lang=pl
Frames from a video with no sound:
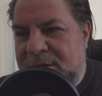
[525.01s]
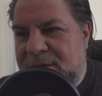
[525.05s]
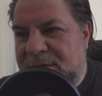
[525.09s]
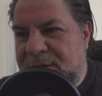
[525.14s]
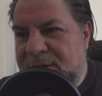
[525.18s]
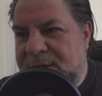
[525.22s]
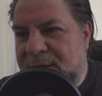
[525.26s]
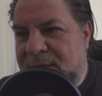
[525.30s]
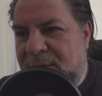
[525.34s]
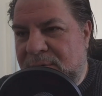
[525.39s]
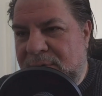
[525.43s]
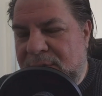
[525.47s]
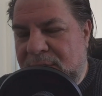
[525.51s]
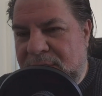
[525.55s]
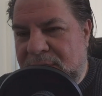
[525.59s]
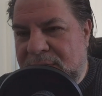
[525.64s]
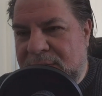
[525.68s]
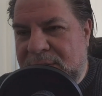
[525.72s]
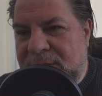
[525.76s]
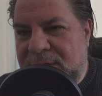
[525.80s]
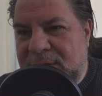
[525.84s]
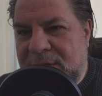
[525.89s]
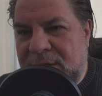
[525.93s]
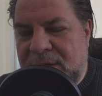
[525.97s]
czy
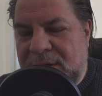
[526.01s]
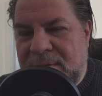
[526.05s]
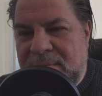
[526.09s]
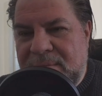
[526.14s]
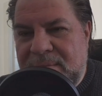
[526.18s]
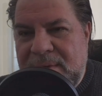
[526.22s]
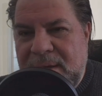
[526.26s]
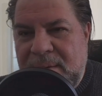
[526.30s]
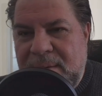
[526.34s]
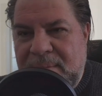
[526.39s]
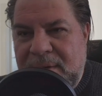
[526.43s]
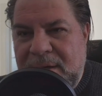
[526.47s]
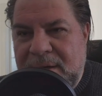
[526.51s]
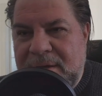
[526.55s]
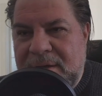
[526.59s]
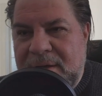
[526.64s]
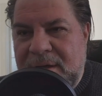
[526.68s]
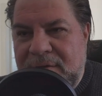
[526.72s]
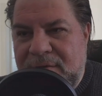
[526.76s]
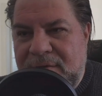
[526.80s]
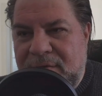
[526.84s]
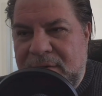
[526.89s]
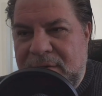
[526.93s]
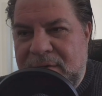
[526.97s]
całujące się namiętnie
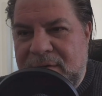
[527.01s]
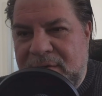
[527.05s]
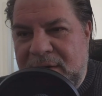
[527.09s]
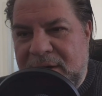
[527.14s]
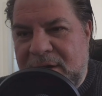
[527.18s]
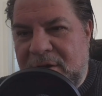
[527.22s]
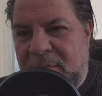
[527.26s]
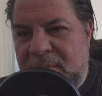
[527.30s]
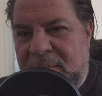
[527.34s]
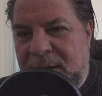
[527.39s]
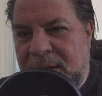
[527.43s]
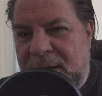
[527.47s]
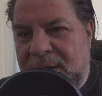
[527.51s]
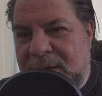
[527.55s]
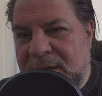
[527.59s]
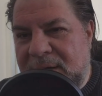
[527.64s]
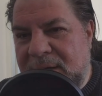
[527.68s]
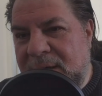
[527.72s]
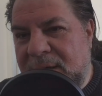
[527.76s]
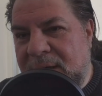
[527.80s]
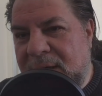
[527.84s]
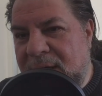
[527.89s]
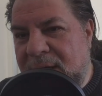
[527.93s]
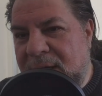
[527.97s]
dwie, dwie
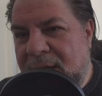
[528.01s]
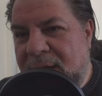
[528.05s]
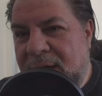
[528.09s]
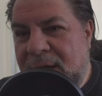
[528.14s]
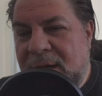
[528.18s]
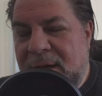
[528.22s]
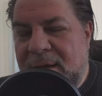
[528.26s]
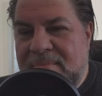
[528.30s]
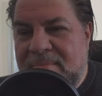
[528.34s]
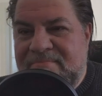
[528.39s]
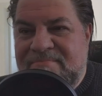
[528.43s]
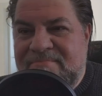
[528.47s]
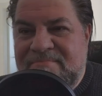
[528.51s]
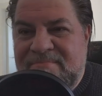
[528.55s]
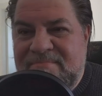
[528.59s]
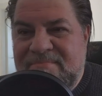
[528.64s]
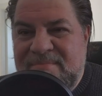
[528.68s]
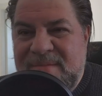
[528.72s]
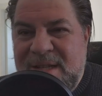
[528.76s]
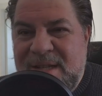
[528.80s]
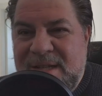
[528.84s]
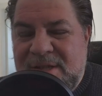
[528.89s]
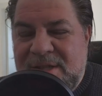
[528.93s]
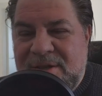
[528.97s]
kobiety,
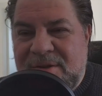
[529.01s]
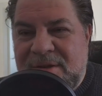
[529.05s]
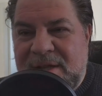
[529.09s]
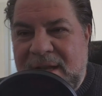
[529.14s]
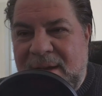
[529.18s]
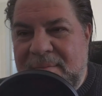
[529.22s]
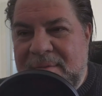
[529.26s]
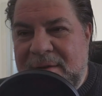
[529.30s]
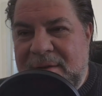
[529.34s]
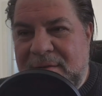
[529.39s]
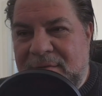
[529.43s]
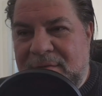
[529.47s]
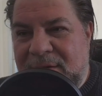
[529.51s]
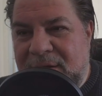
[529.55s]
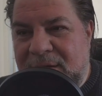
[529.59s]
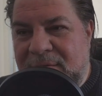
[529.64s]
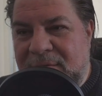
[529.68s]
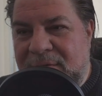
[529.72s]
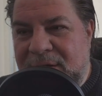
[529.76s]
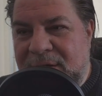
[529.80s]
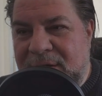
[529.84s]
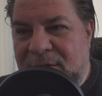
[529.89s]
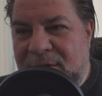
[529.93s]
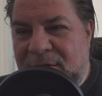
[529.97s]
jest to dla mnie wi
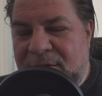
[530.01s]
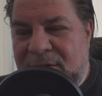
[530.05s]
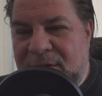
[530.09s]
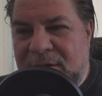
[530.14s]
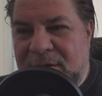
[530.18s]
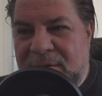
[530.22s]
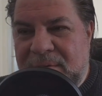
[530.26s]
widok